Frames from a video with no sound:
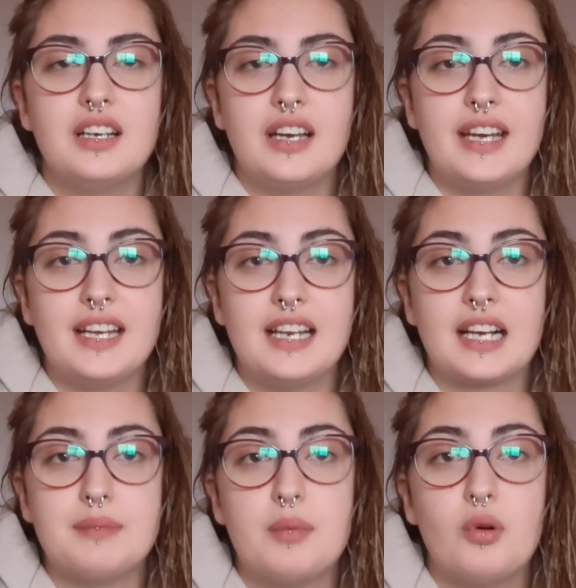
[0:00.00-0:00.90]
en
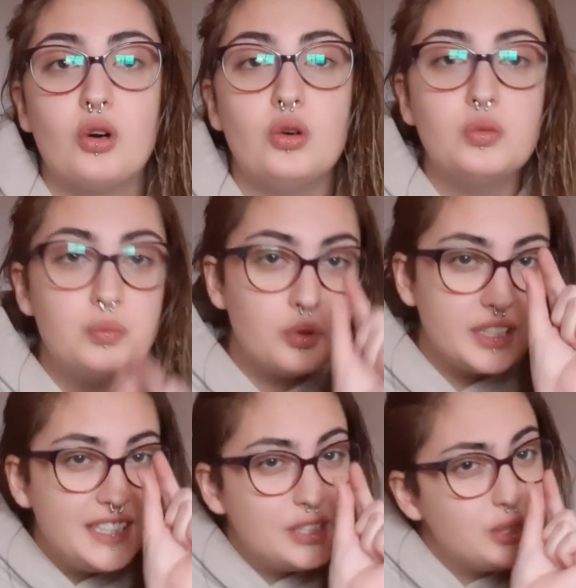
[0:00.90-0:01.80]
la que me pongo un
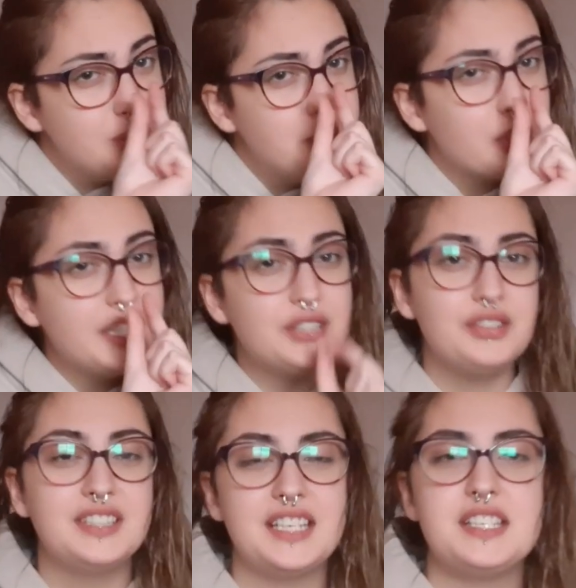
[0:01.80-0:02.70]
poquito, un poquito
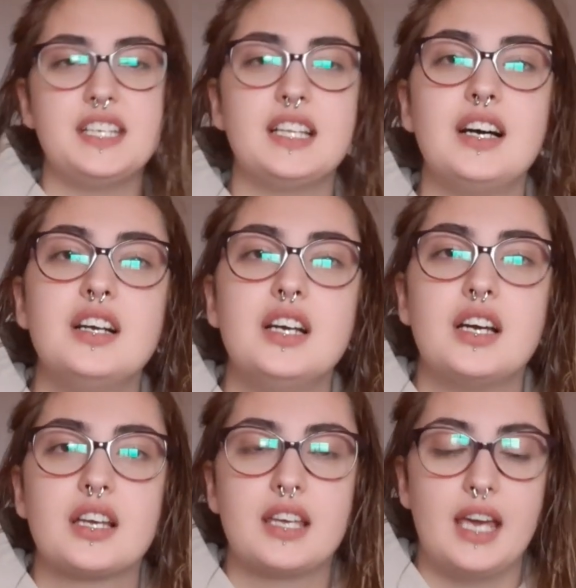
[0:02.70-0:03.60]
intensita.
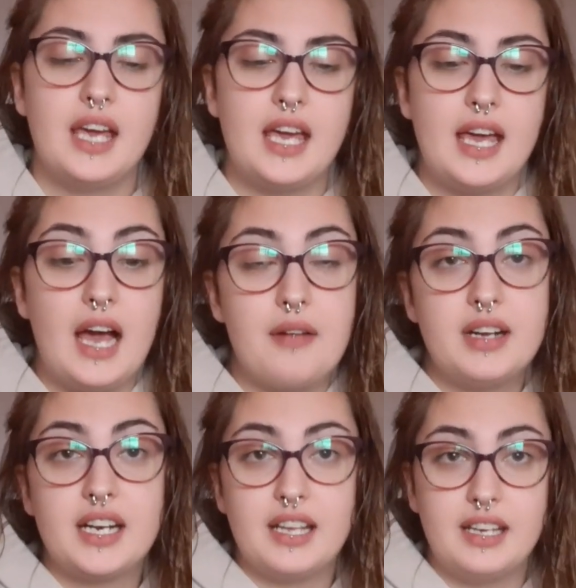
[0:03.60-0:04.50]
Que, a
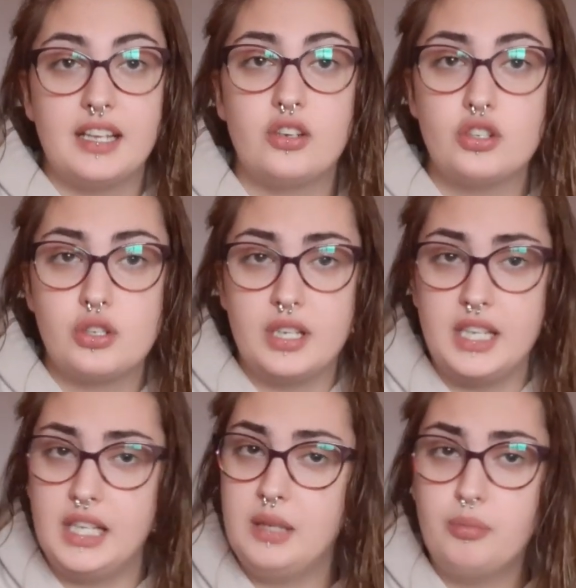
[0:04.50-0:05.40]
ver, eh, no soy
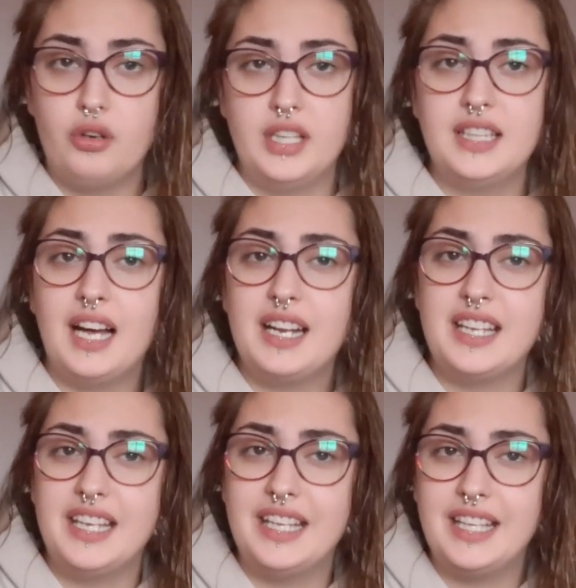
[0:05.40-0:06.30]
ni poeta
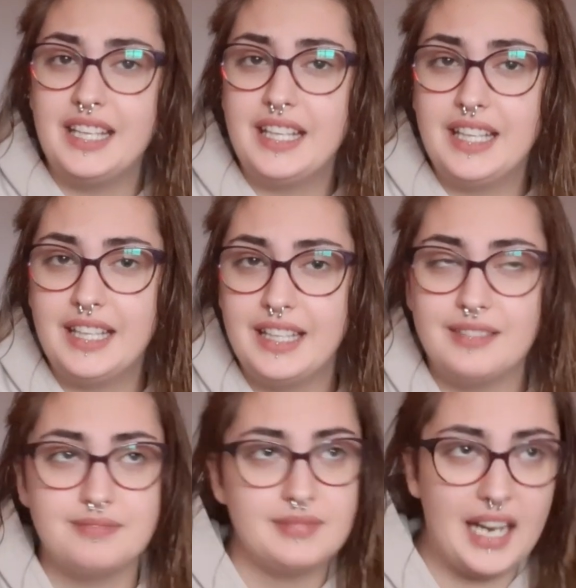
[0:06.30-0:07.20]

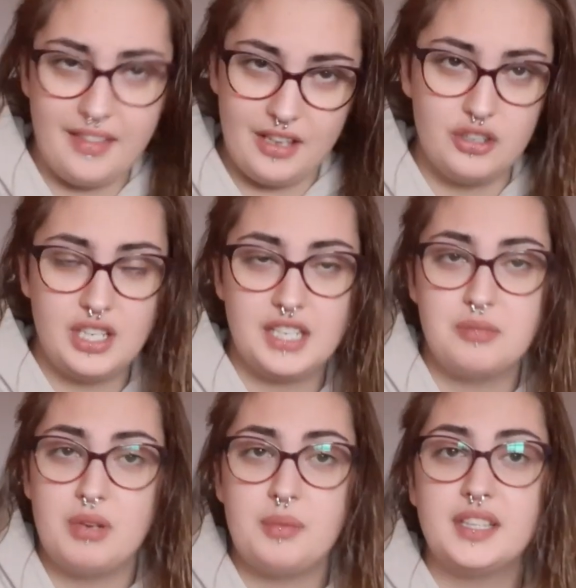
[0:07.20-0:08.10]
ni nada, o sea,
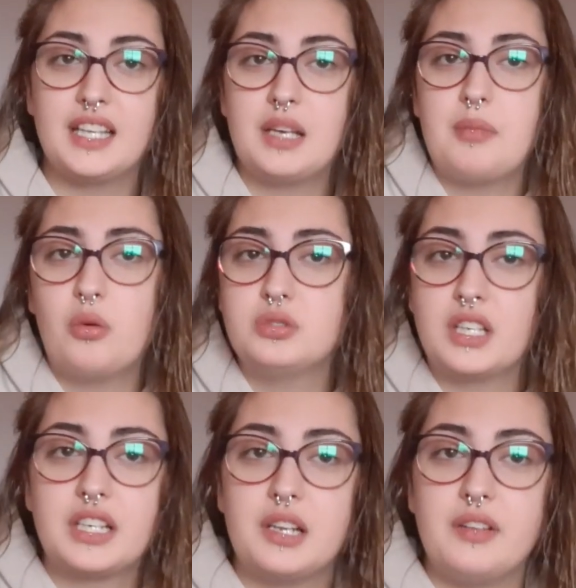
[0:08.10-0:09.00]
simplemente que me
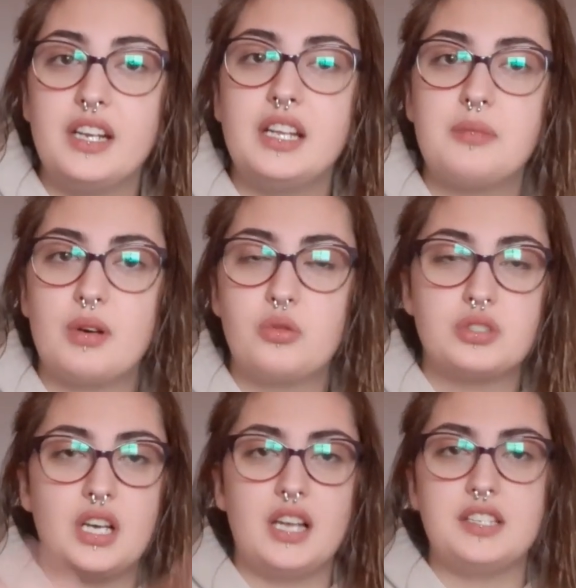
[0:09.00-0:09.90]
gusta escribir y me
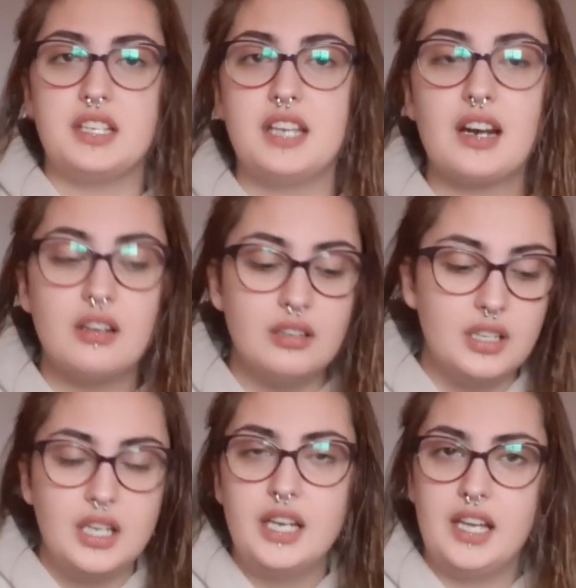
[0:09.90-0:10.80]
gusta enseñarlo
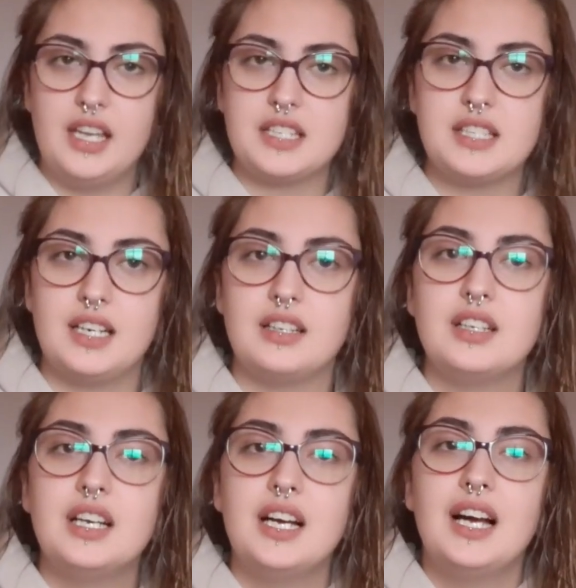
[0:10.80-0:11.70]
y ya
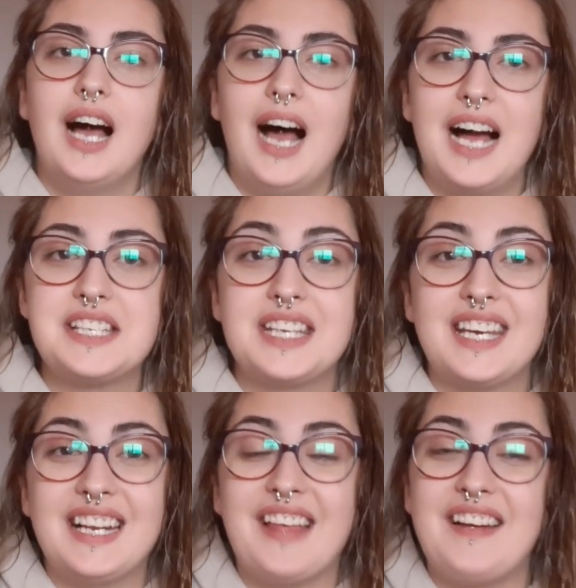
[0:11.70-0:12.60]
está. Así
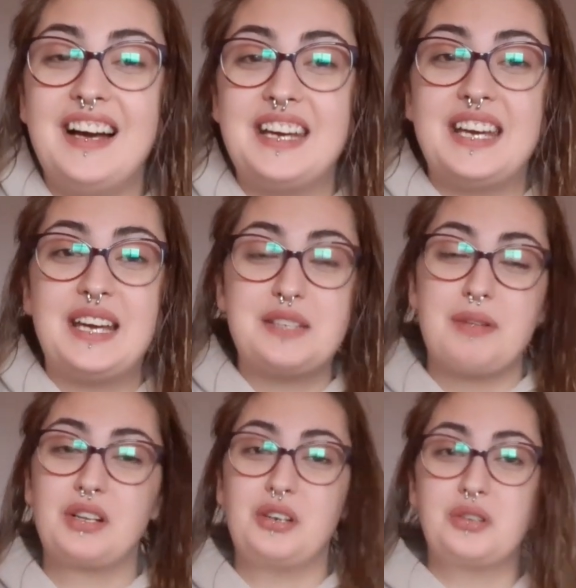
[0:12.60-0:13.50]
que nada, eh,
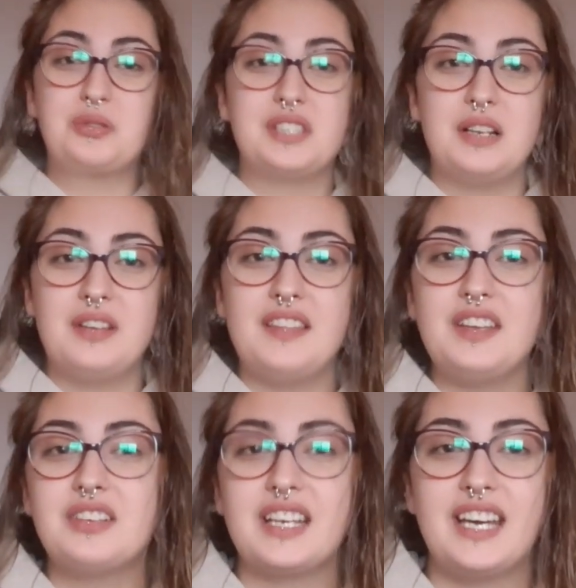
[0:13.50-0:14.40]
espero que os guste el
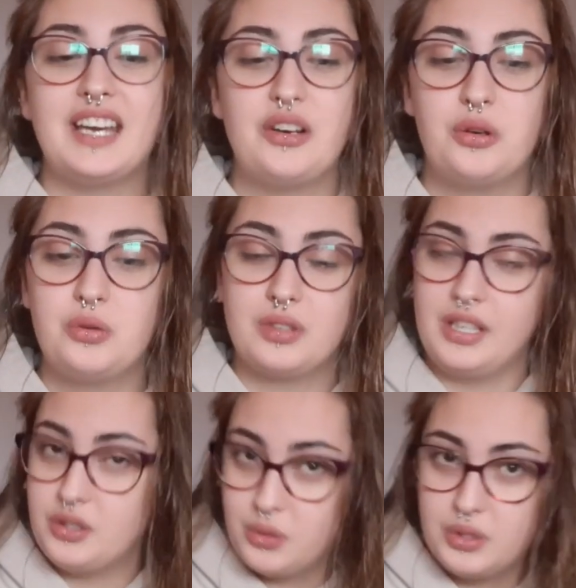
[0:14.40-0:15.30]
vídeo, que,
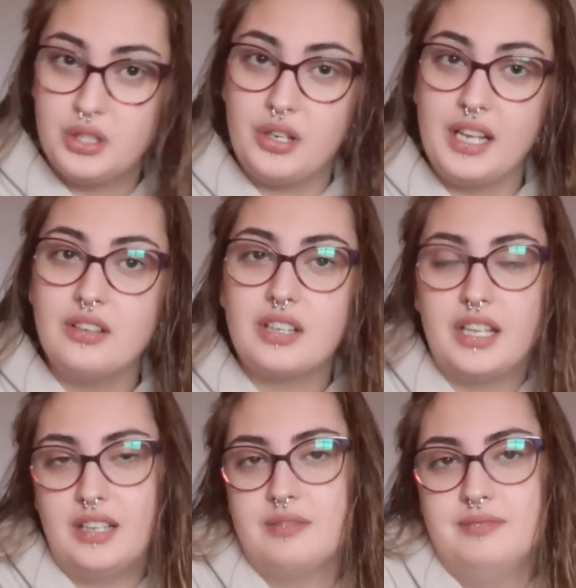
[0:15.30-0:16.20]
que, os guste Oreo,
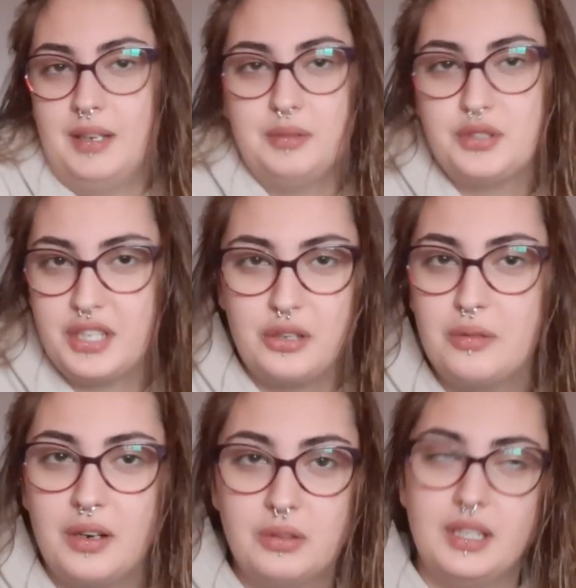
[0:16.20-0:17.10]
que vamos, a ver que
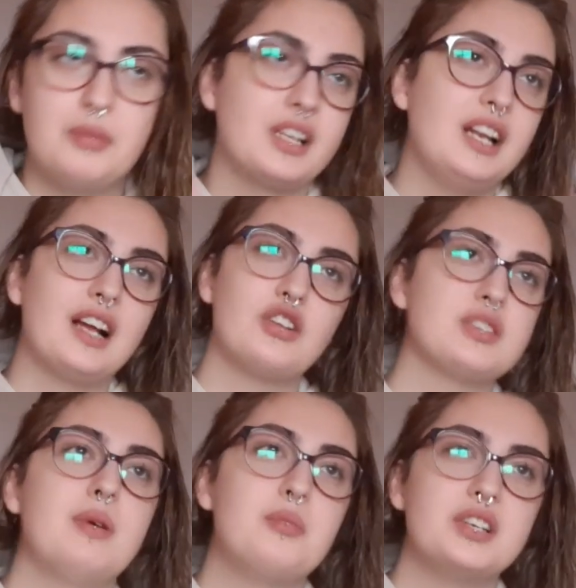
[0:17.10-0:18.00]
os va a gustar porque es la
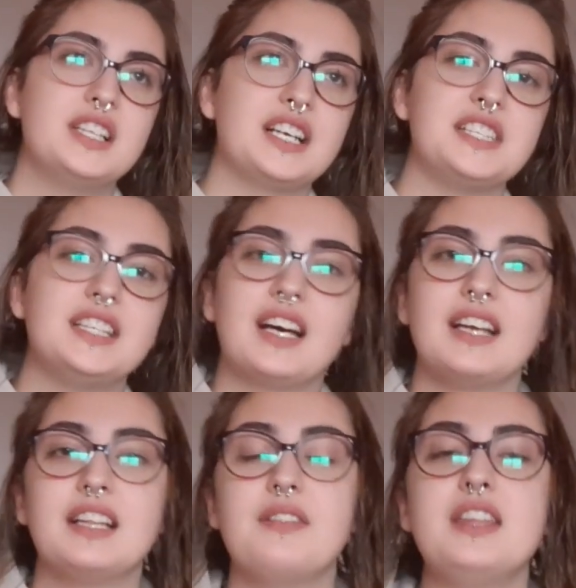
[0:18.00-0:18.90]
cosa más bonita que existe en
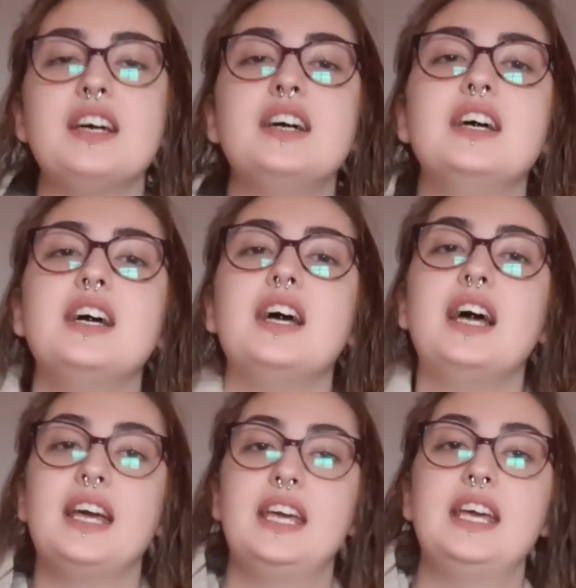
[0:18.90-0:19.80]
esta vida.
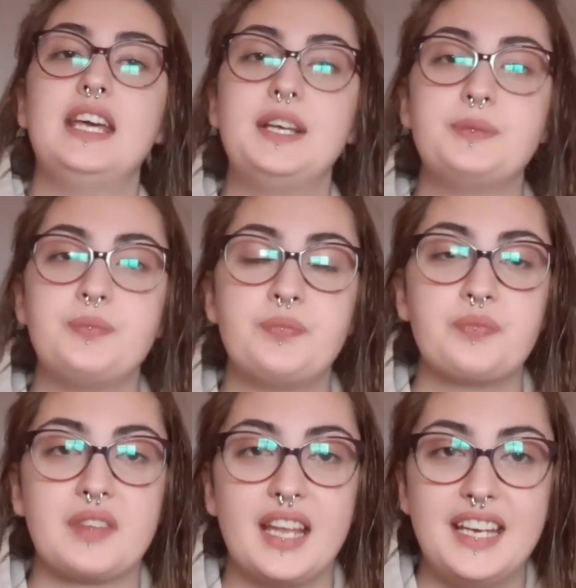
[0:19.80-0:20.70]
Y,
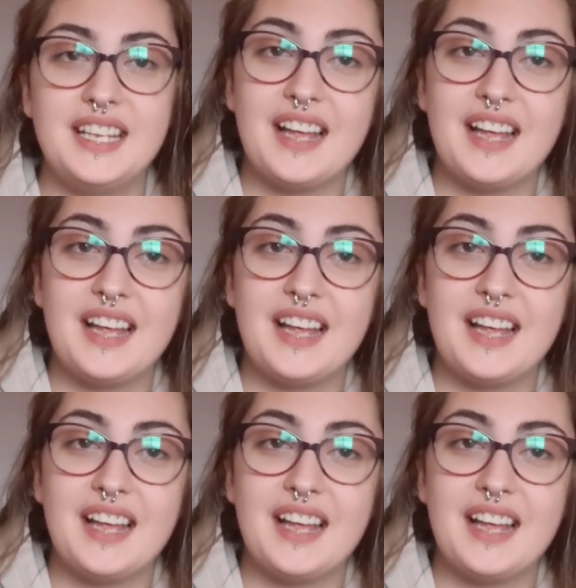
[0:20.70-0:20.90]
mm,